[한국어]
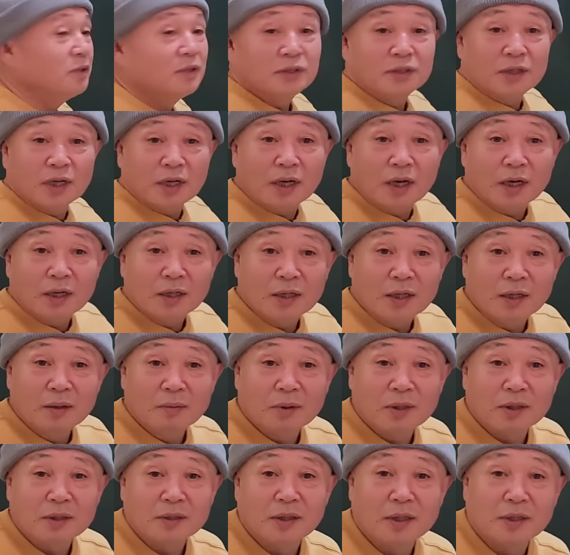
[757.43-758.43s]
이거 생각을
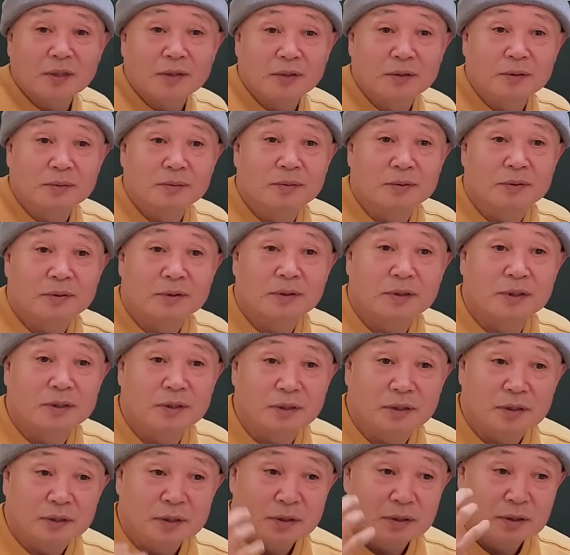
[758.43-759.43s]
해봐야 돼요, 여러분.
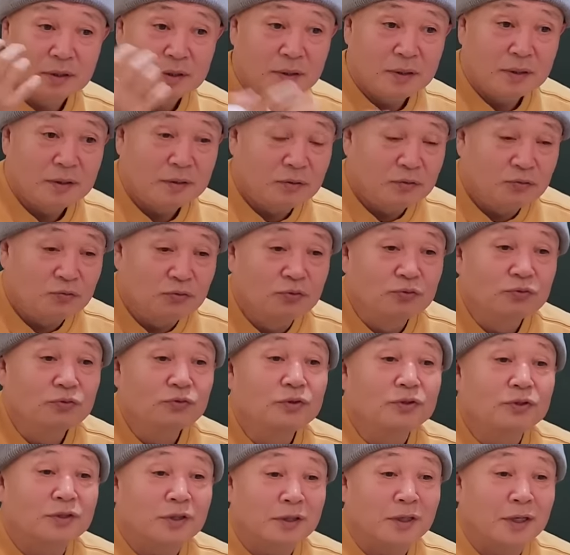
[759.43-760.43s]
이
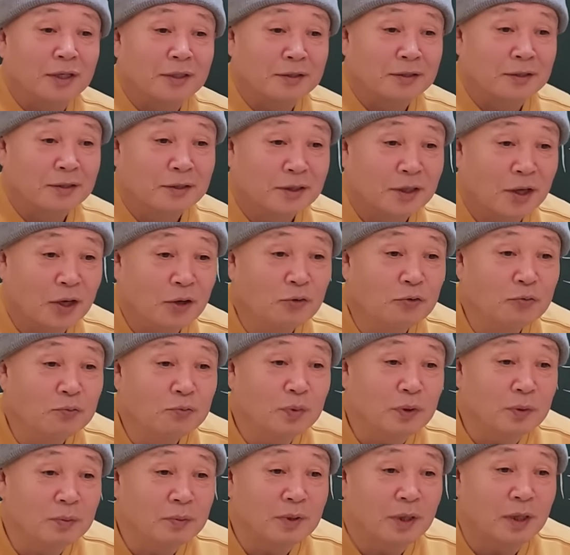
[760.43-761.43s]
운을 떠나서
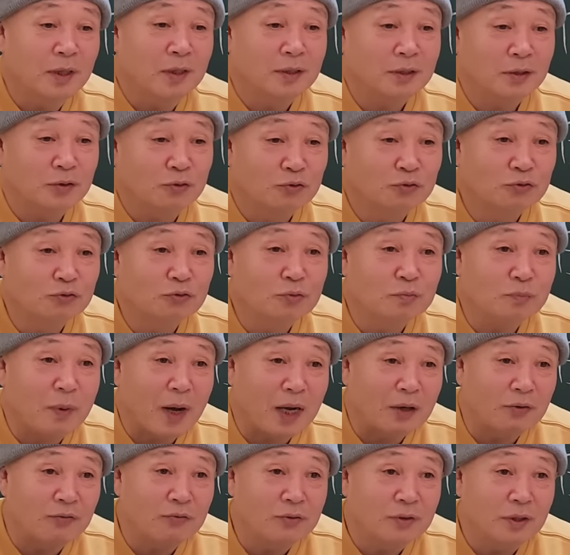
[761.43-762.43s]
개운법이라는 게 운을
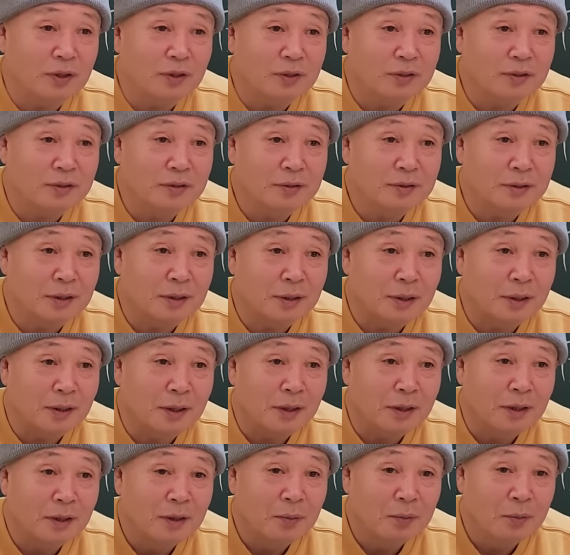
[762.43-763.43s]
바꾼다는 뜻이잖아.
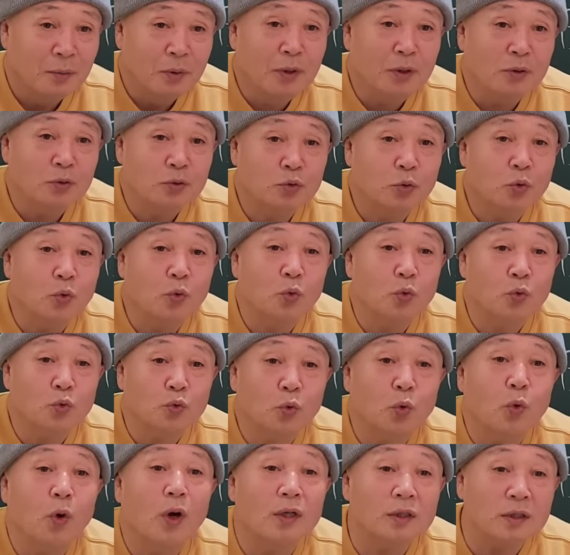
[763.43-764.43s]
뭔가 조,
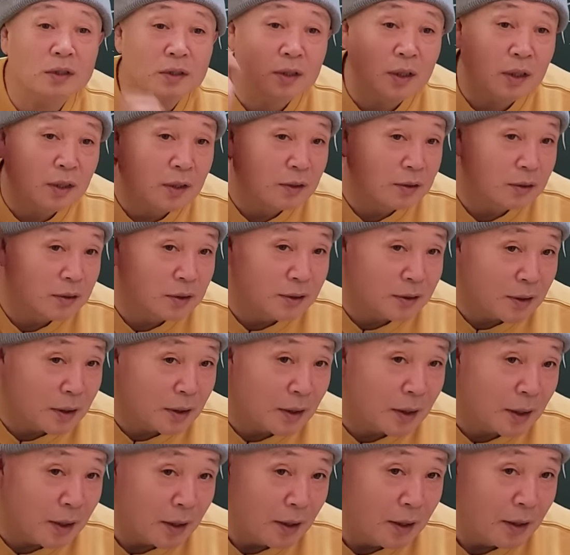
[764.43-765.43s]
좋아진다는
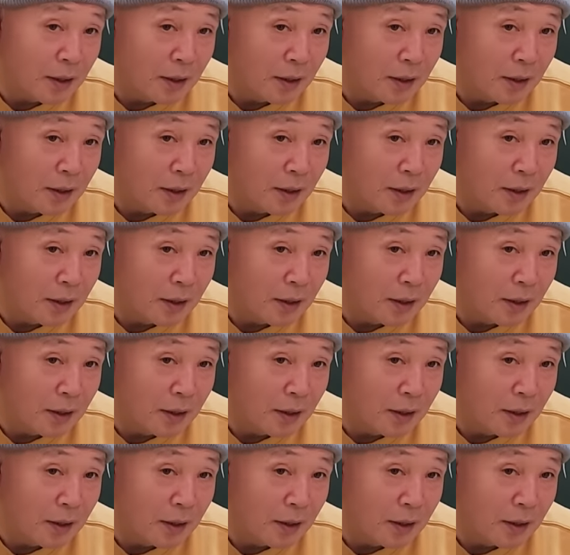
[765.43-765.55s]
뜻이잖아.